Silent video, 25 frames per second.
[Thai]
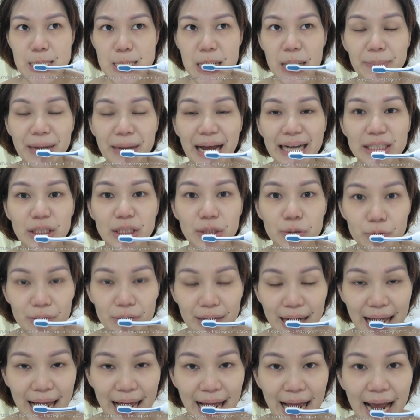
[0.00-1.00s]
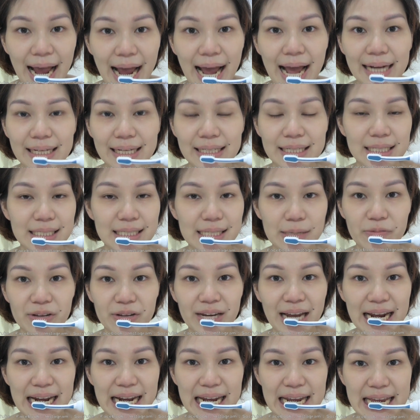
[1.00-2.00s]
ประมาณจุดละห้าถึงสิบ
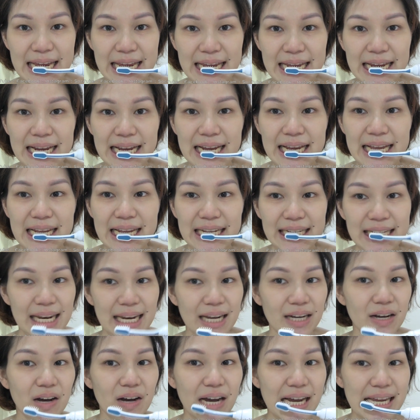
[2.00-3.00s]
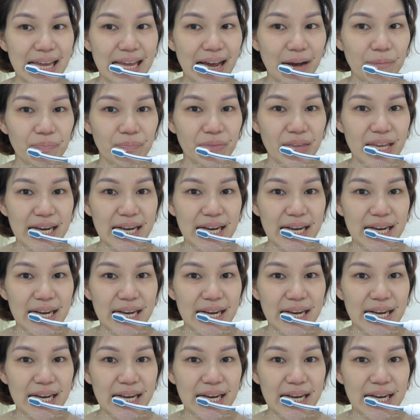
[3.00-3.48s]
วินาที เสร็จแล้วก็ขยับ